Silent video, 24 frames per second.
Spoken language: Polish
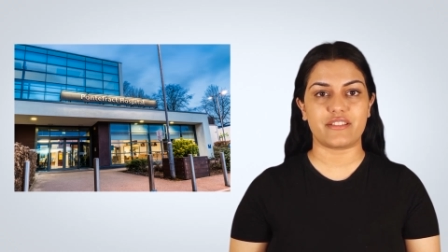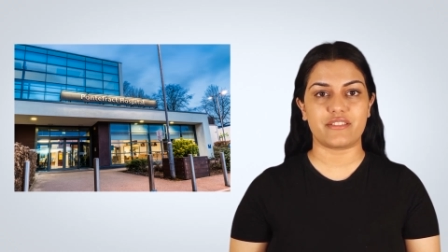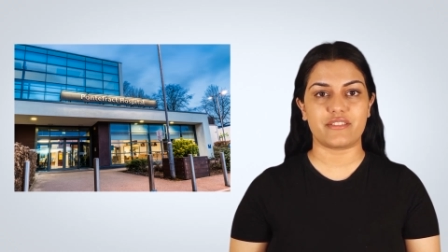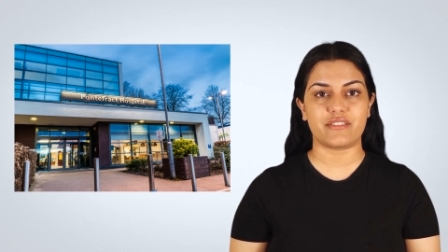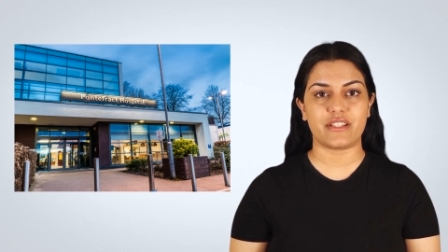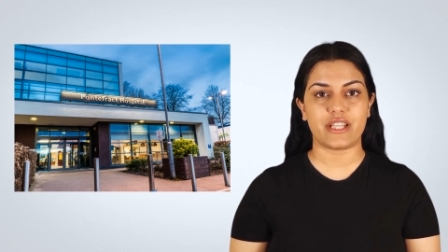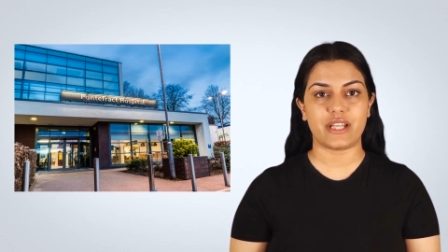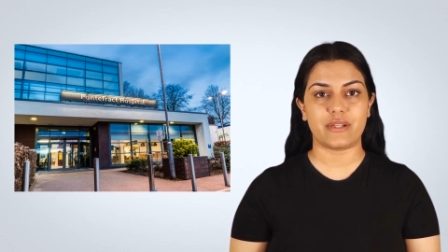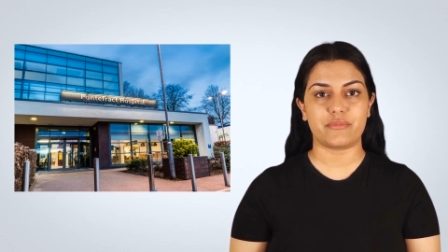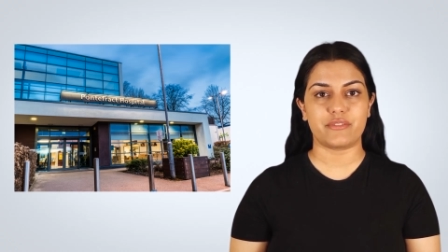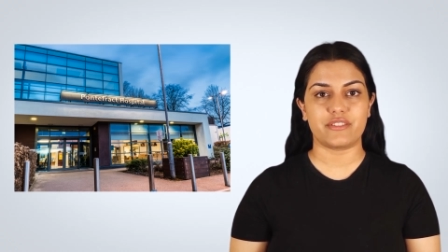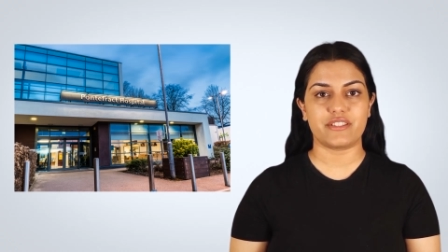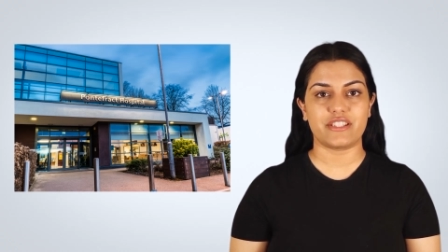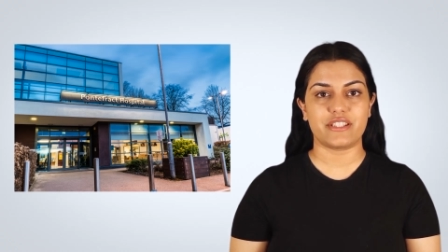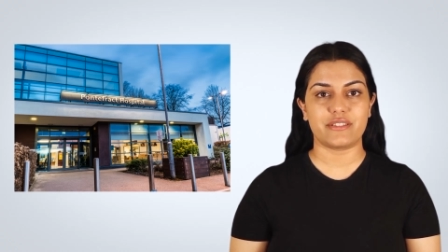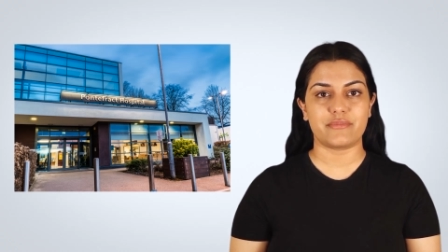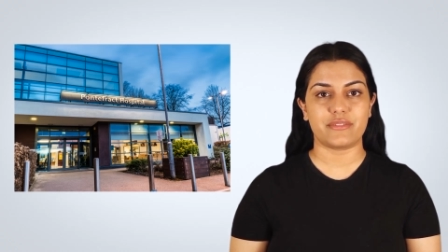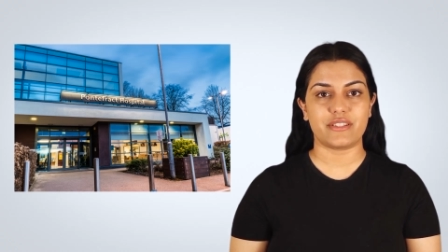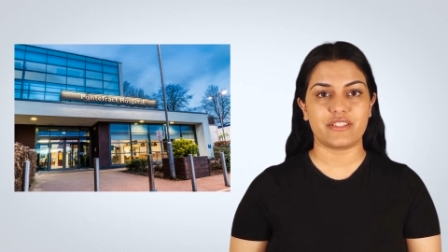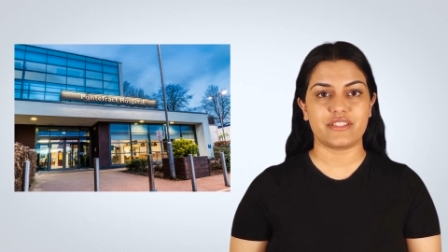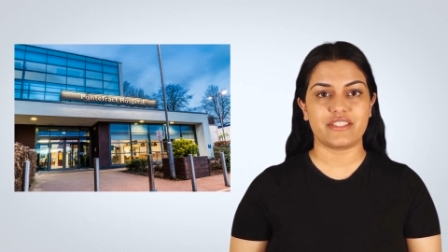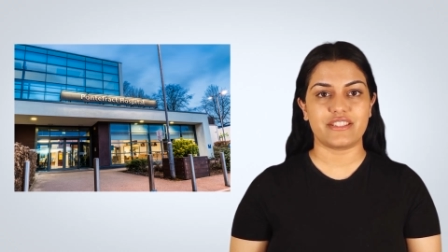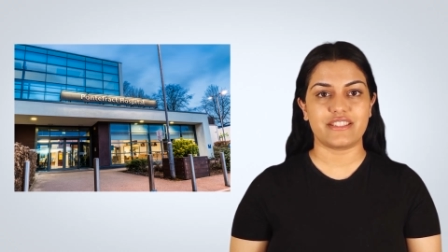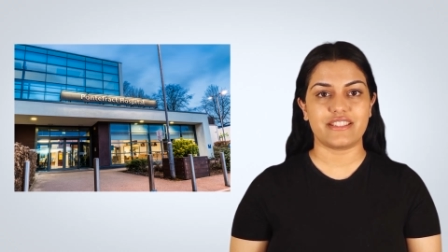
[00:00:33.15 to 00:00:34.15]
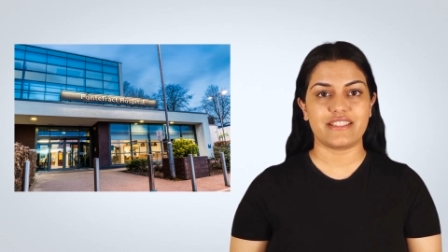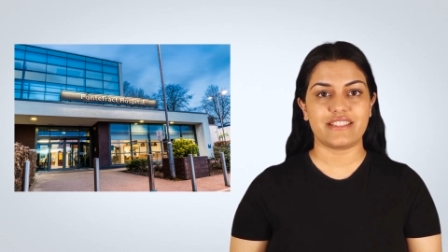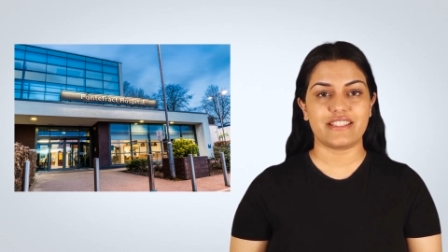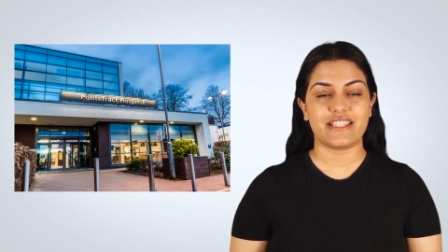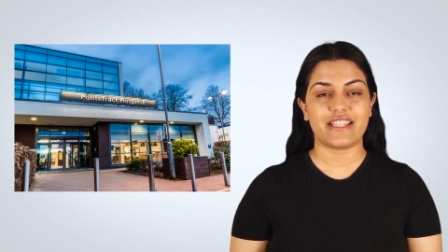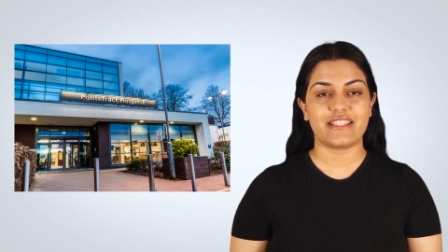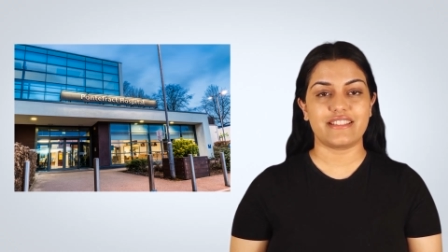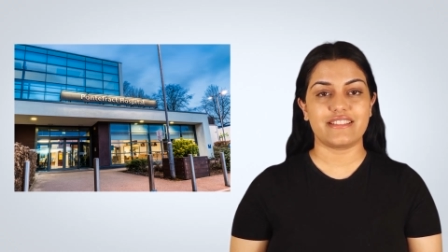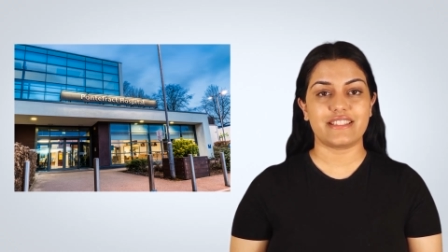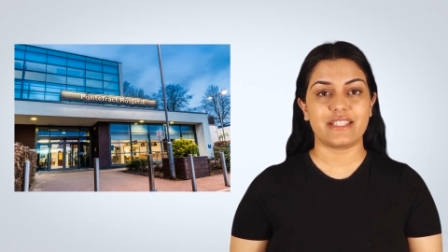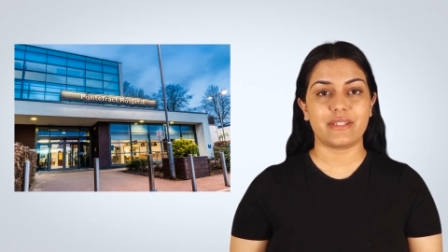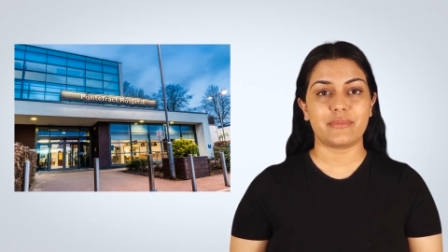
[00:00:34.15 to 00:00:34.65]
która może zmierzyć
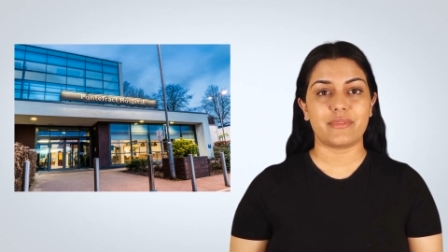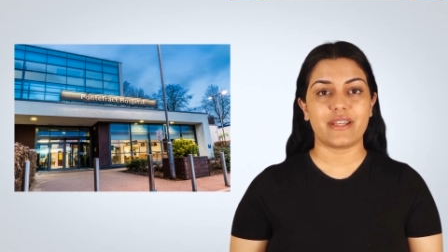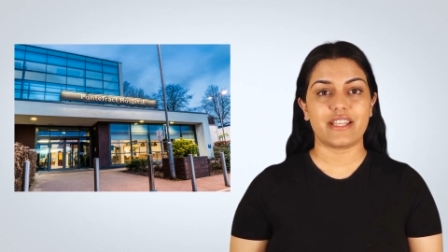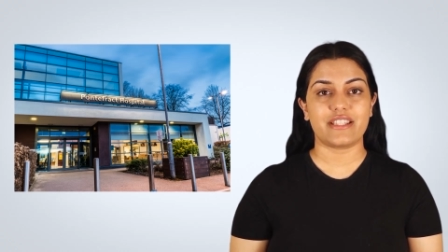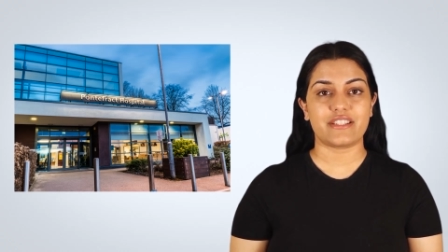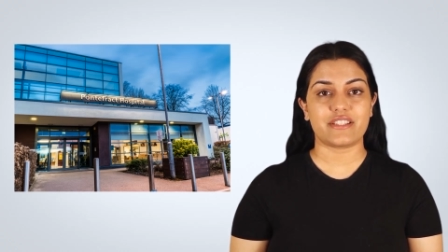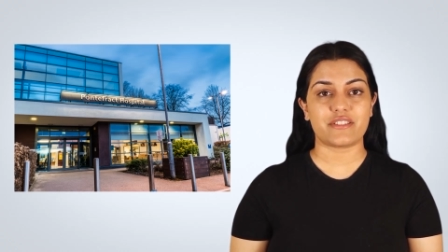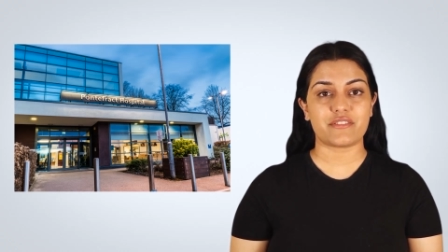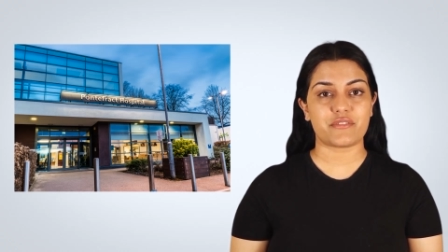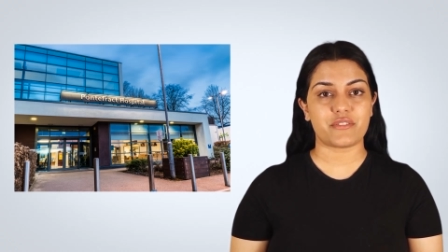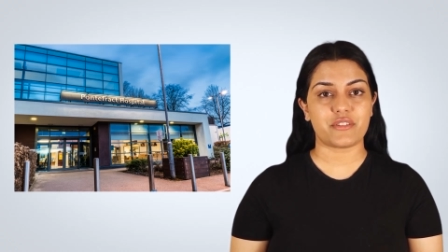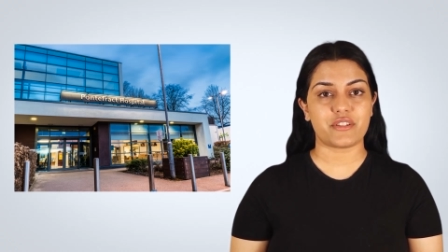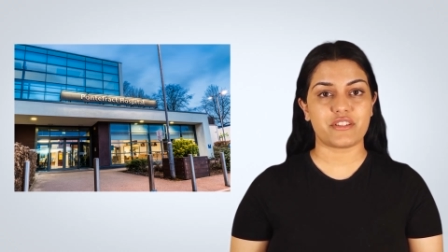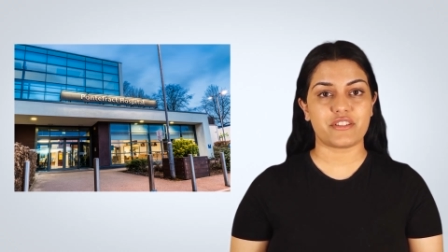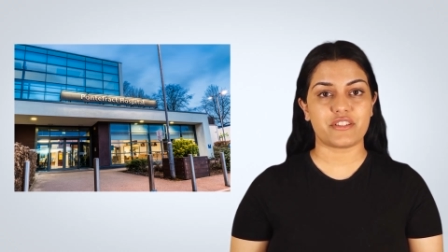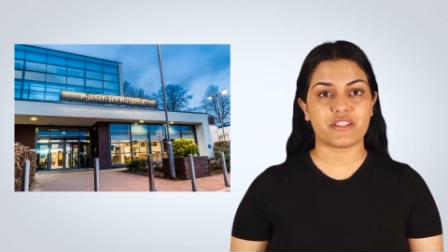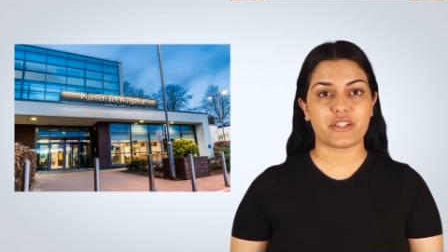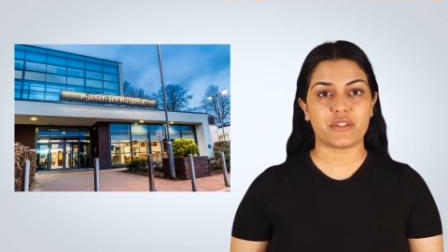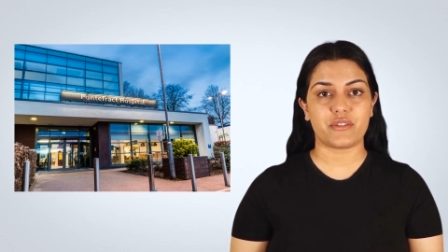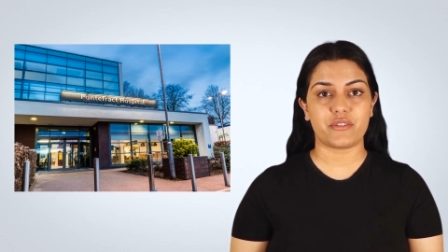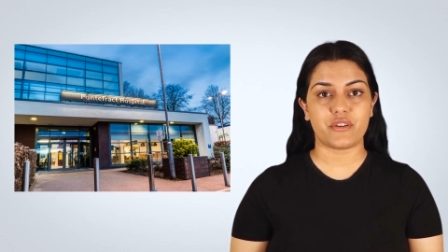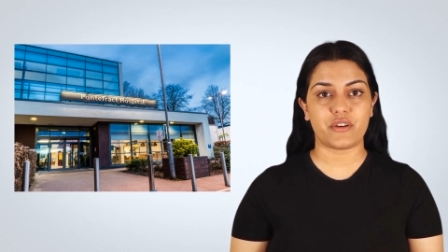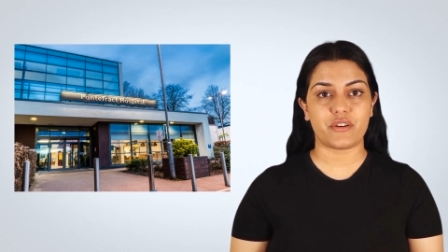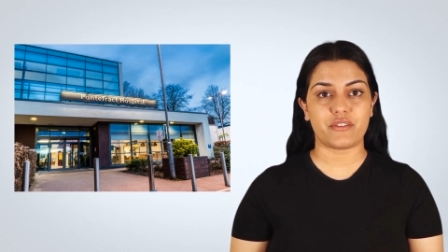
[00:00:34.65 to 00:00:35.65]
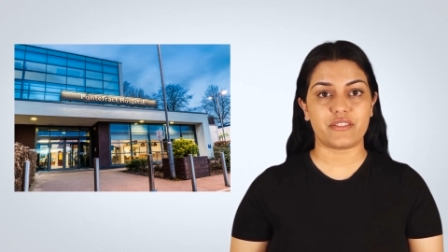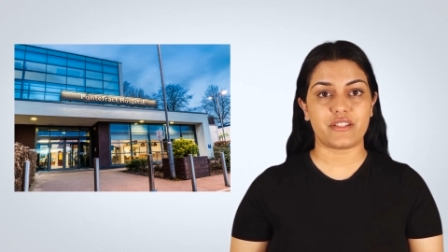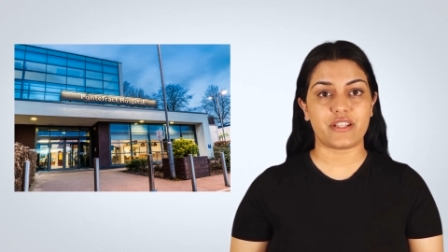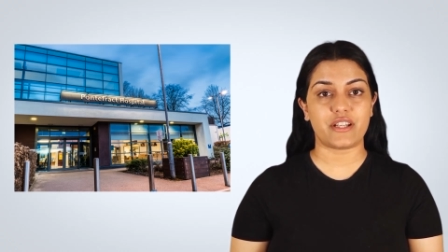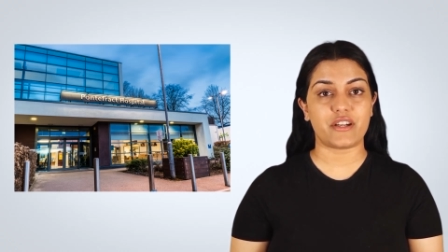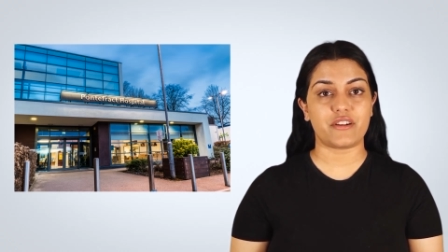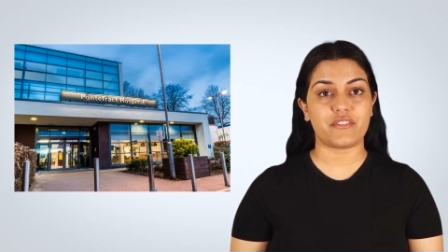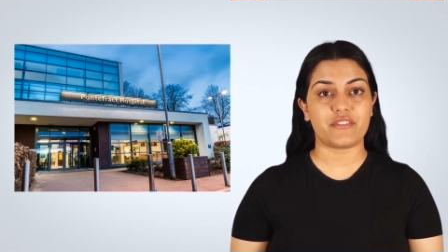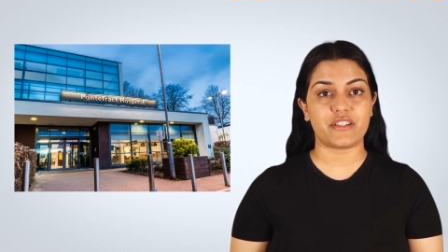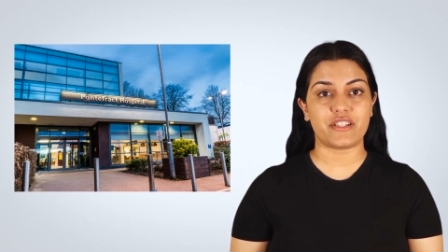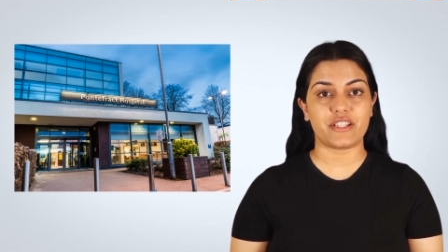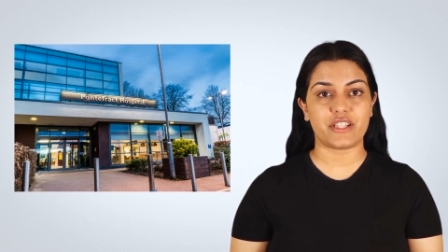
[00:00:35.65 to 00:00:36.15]
stan zapalny Twoich dróg
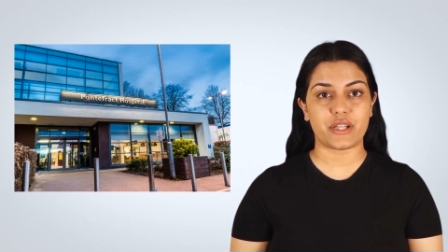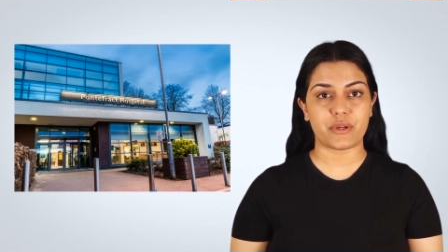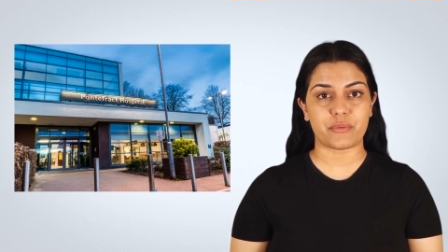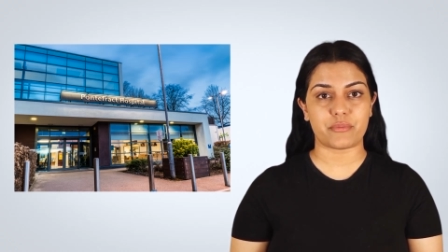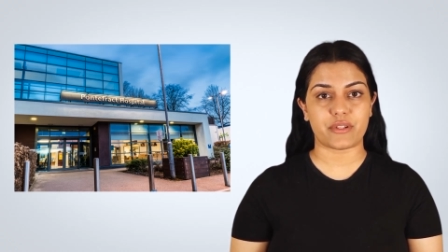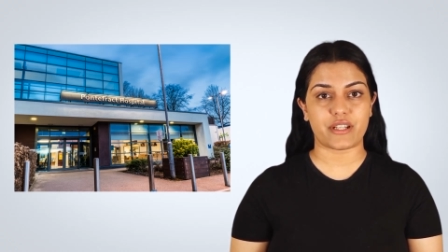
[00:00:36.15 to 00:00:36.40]
oddechowych.